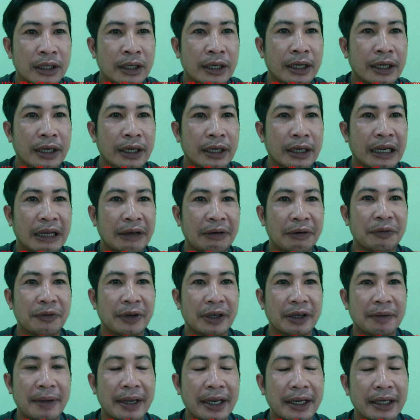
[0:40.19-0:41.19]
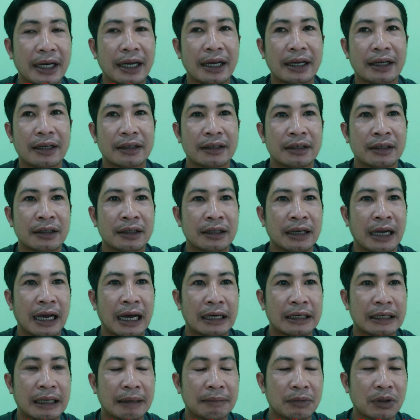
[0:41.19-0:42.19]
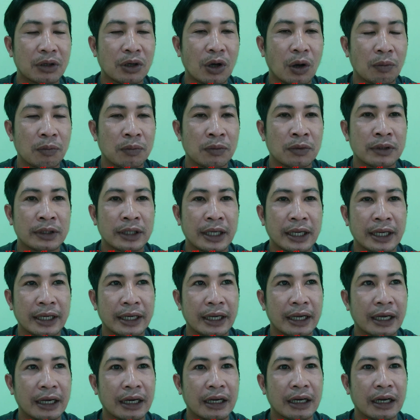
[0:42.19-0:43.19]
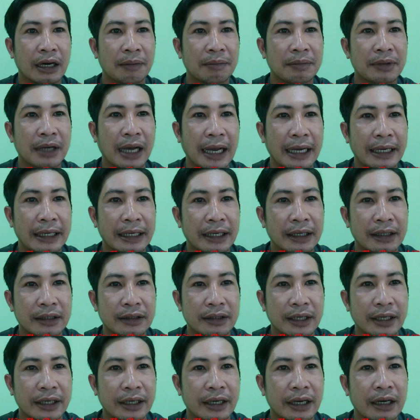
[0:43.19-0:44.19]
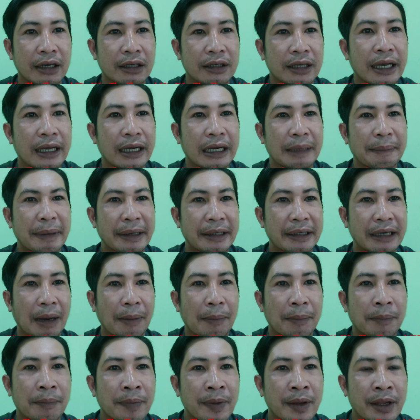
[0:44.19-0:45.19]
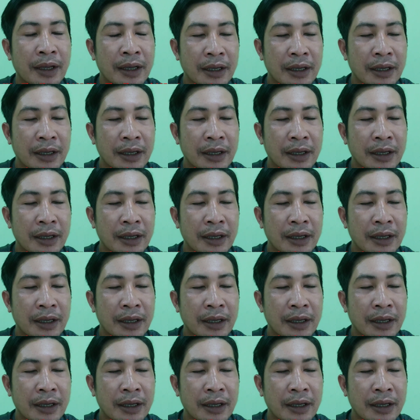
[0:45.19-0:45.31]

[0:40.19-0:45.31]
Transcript: thì theo quý vị biết đó là anh Thám Tử Cung thì hổng dài á thì rất là manh động